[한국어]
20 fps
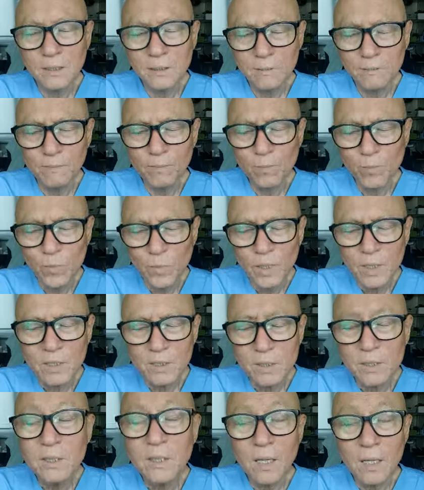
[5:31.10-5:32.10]
저는
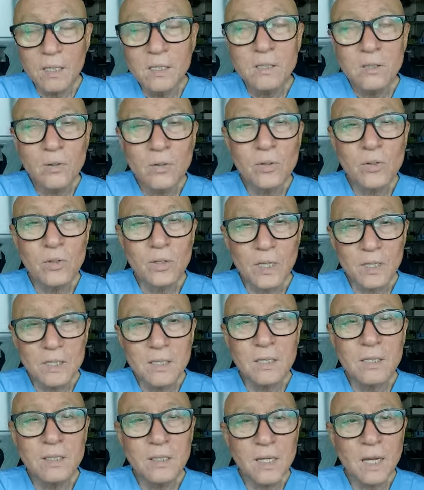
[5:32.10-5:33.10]
개인적으로 괜찮지
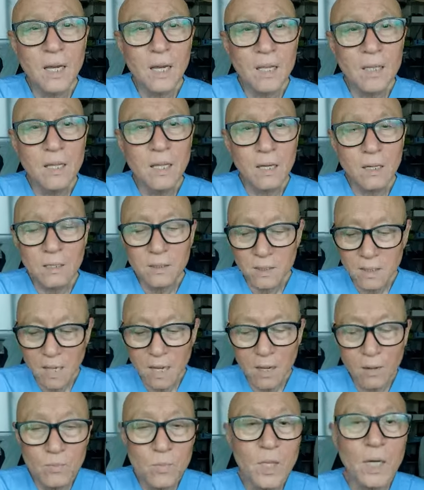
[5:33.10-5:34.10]
않겠나 이렇게 생각합니다.
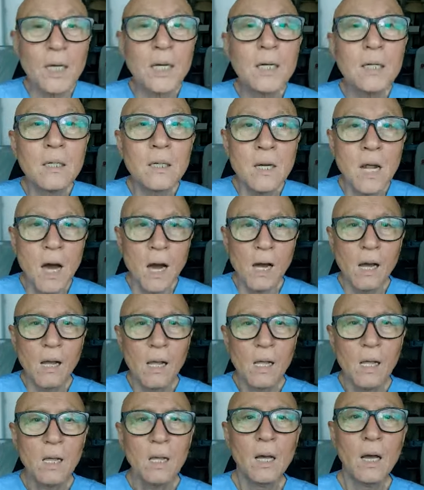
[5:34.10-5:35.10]
그러나
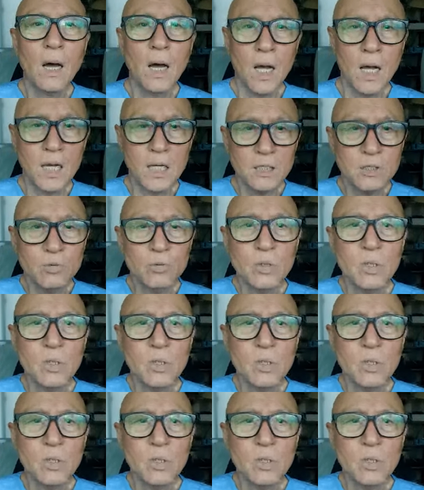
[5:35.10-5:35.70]
아주 뜨거운